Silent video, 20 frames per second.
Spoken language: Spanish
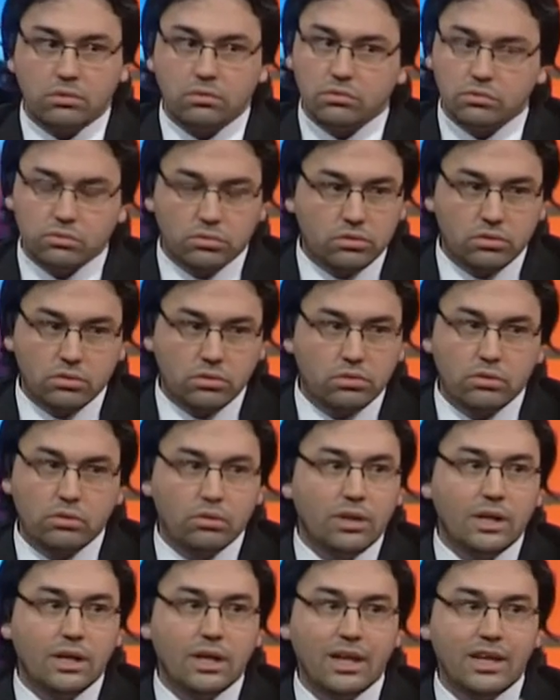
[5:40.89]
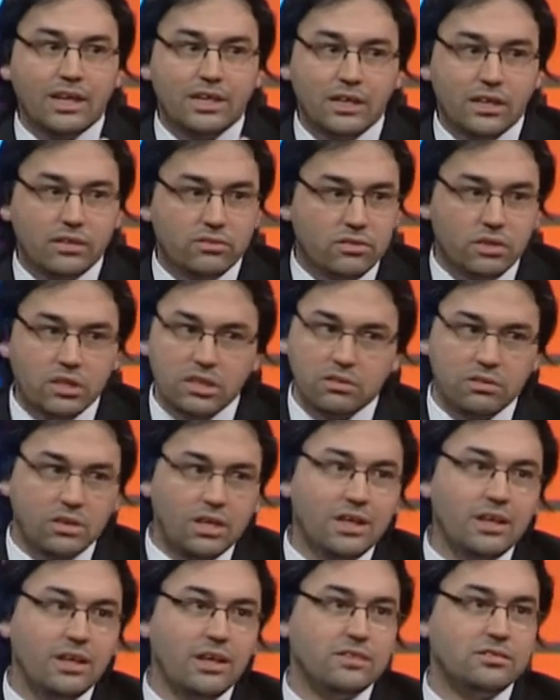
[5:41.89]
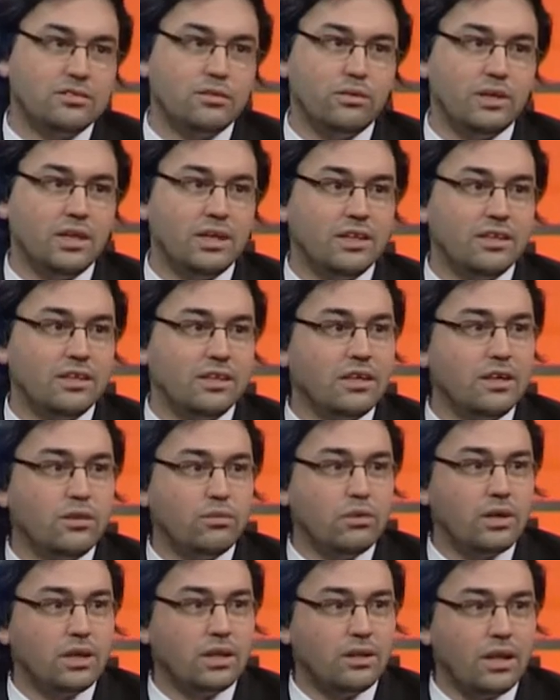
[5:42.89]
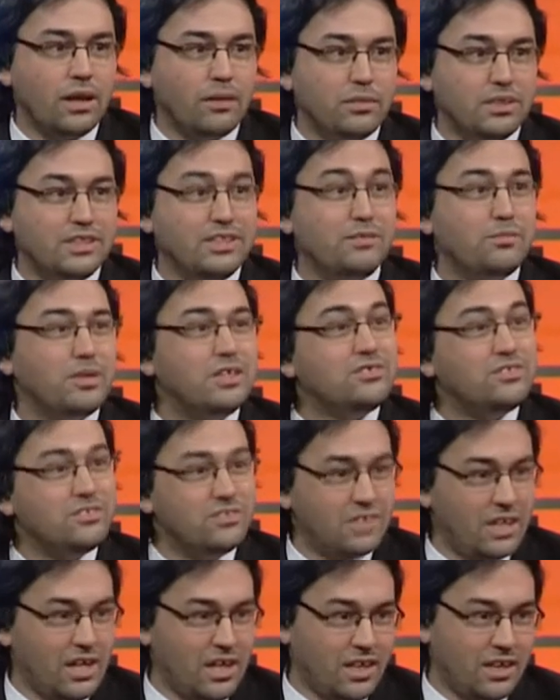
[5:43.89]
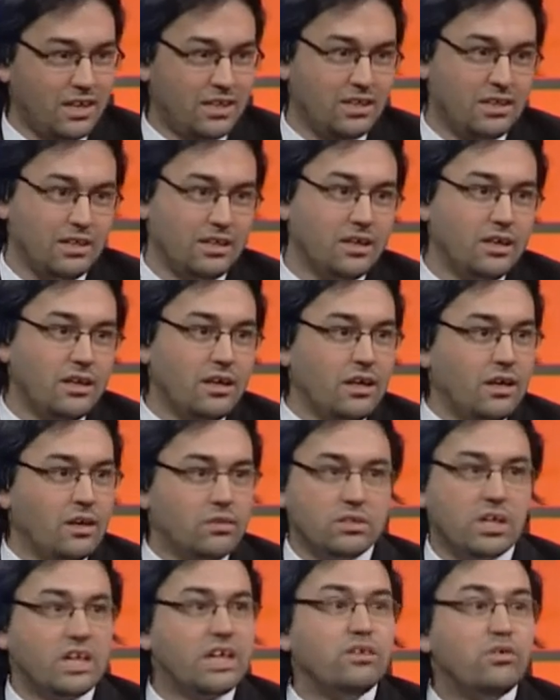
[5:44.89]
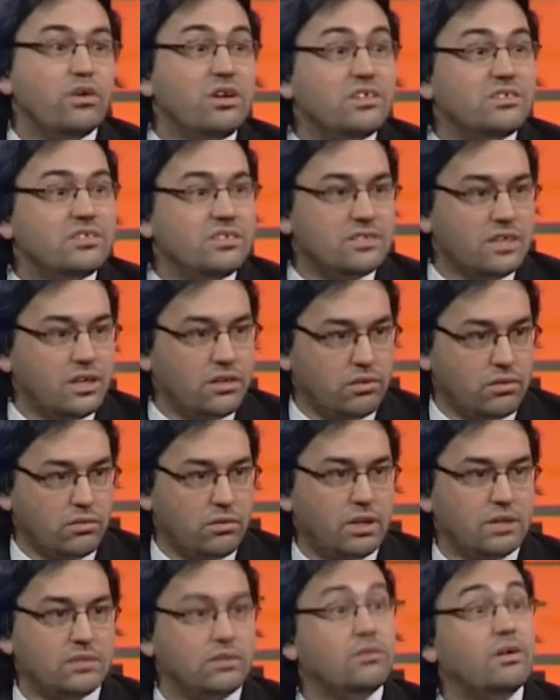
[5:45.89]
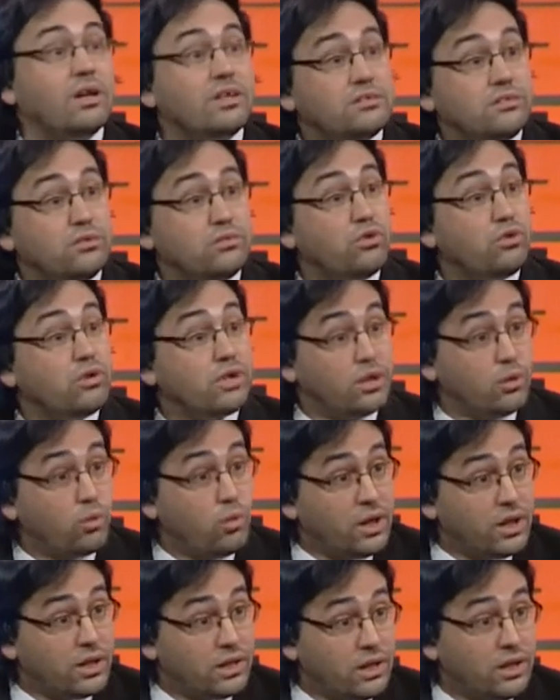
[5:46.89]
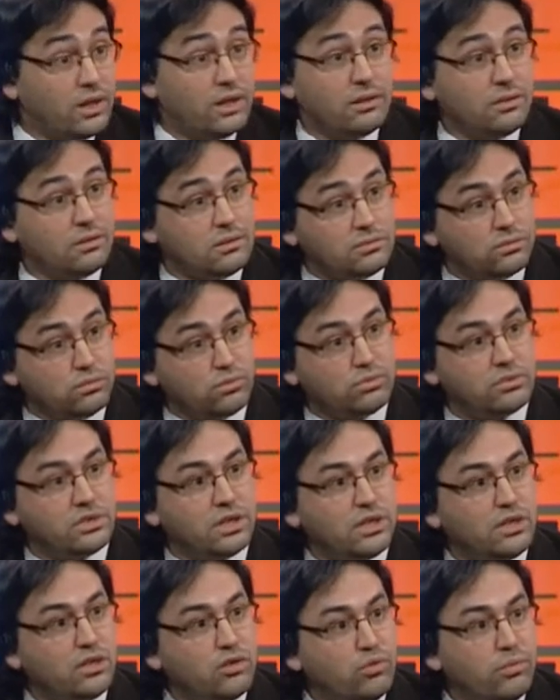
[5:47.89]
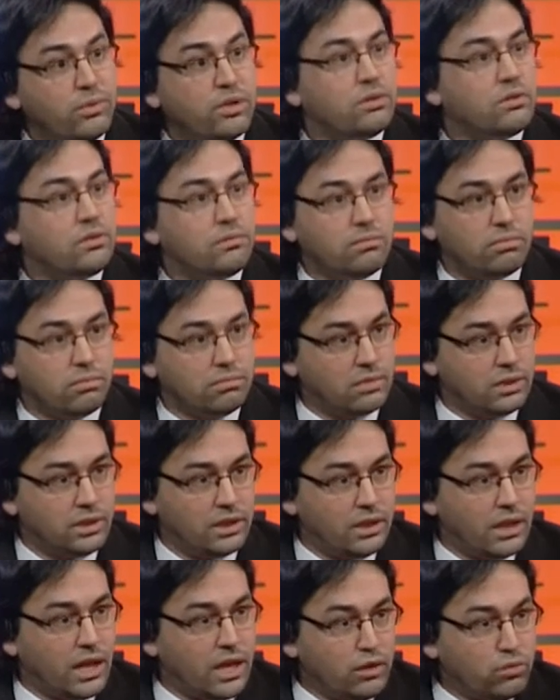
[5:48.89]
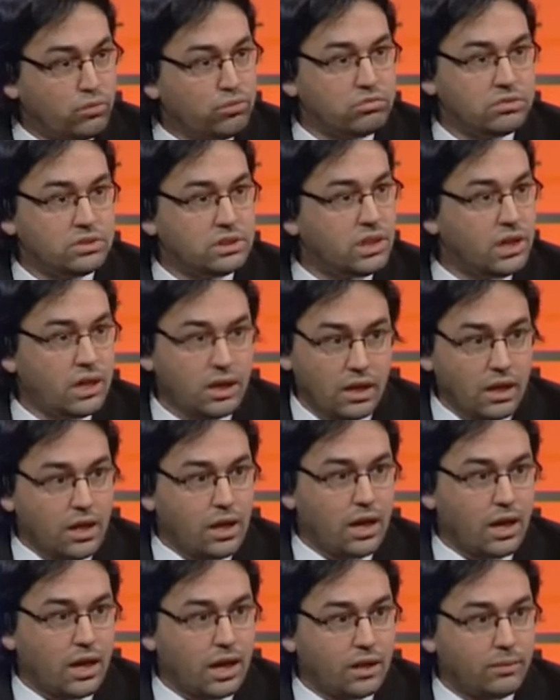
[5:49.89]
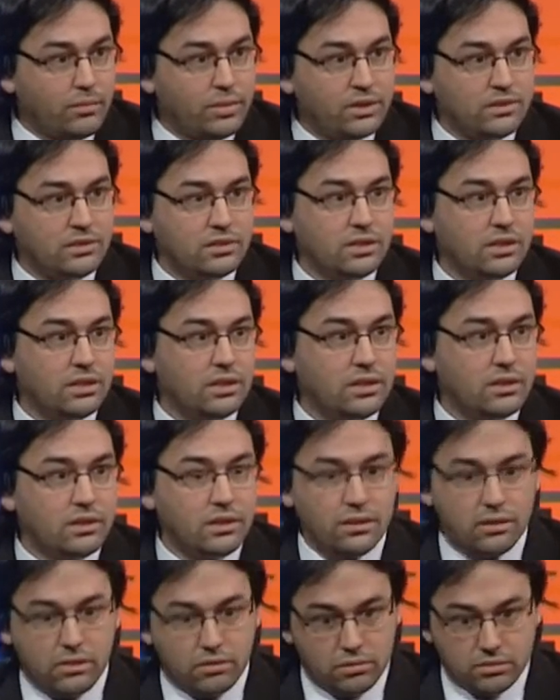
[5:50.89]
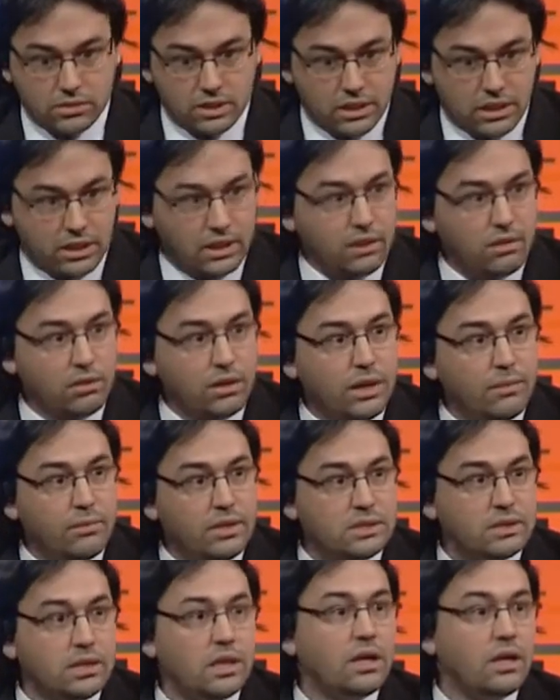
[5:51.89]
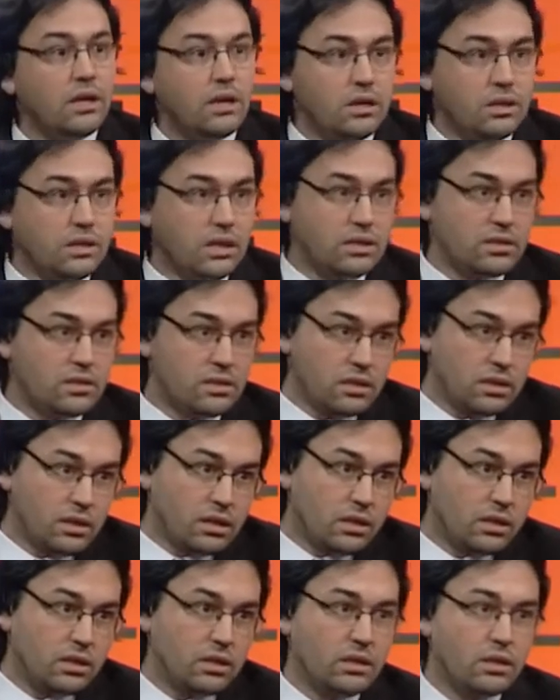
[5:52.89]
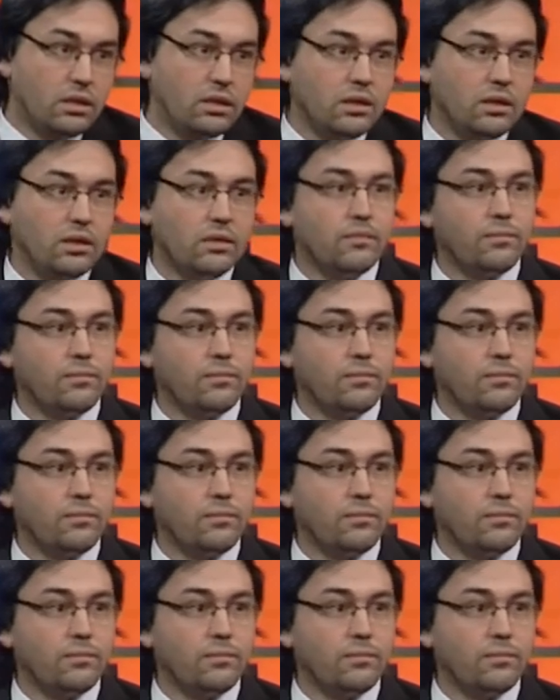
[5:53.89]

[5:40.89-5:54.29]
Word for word: Nosotros la legislación electoral, la cédula de identidad nunca está ni mencionada. Este. o sea que no es necesario llevar la cédula. Si uno recuerda, es un serie número, la denuncia al presidente o secretario de la mesa y allí... Este...